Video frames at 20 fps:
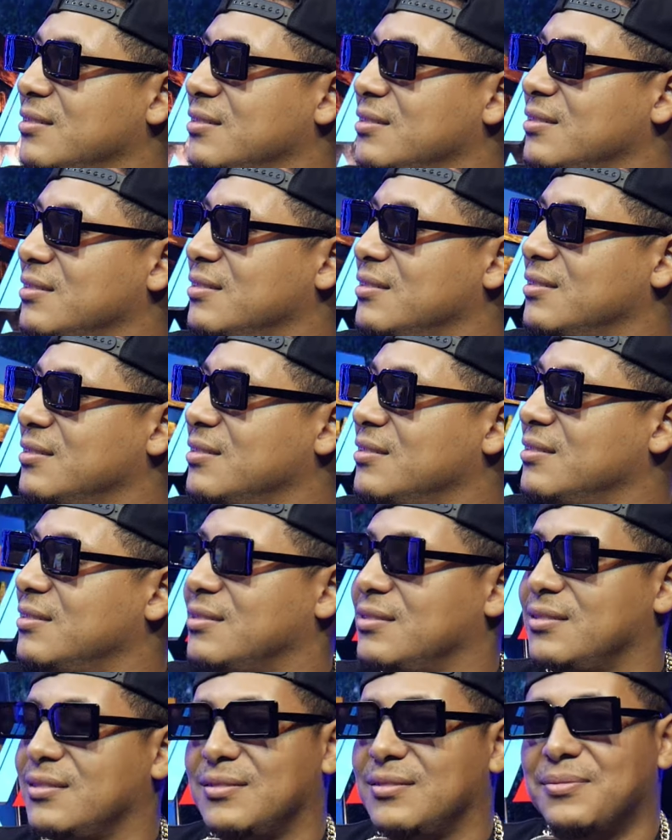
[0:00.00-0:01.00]
Una
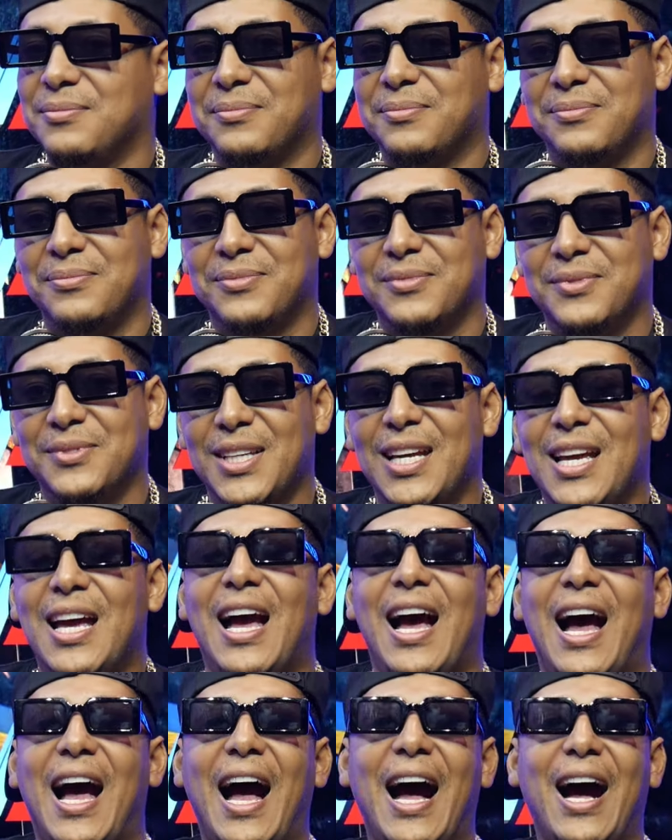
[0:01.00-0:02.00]
parte. Una
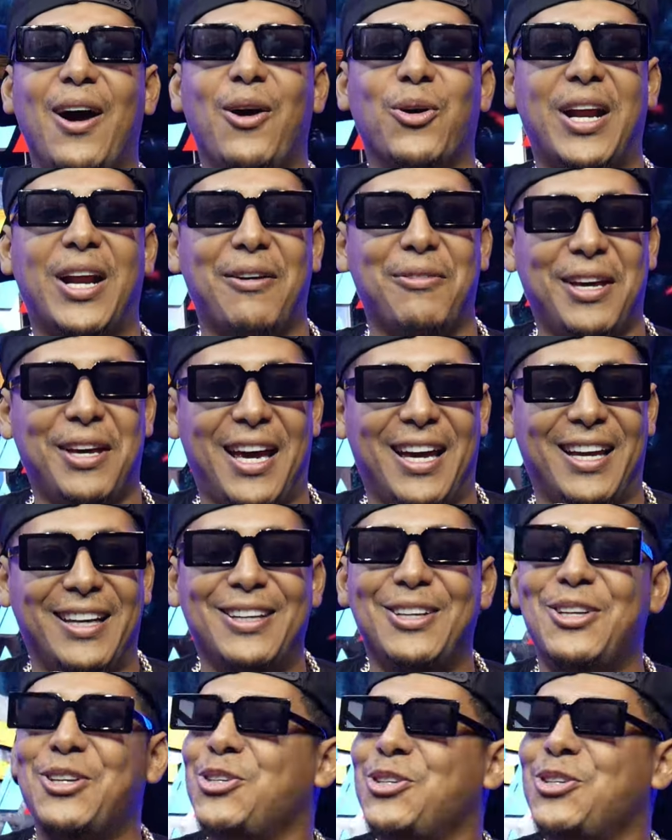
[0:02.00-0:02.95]
parte de Ahora bien,